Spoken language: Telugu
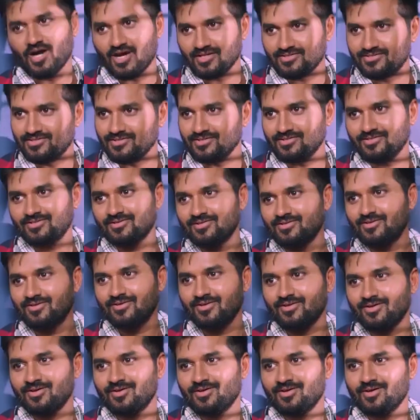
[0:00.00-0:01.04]
అలా అనొద్దు సార్
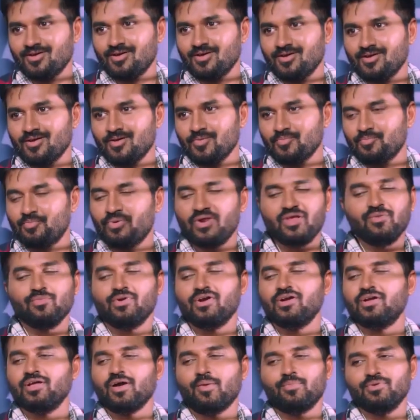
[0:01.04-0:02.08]

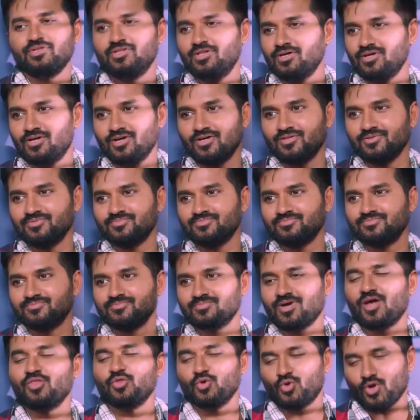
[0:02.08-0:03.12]
ప్రేమ కోసం చనిపోయారంటే
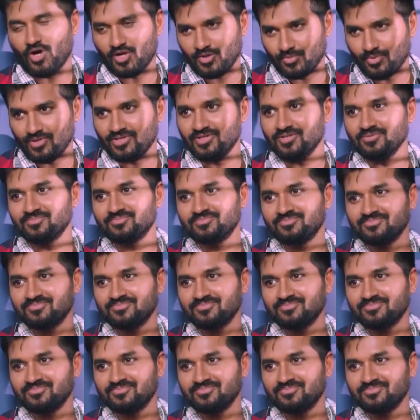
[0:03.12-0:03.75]
ఇంత గొప్ప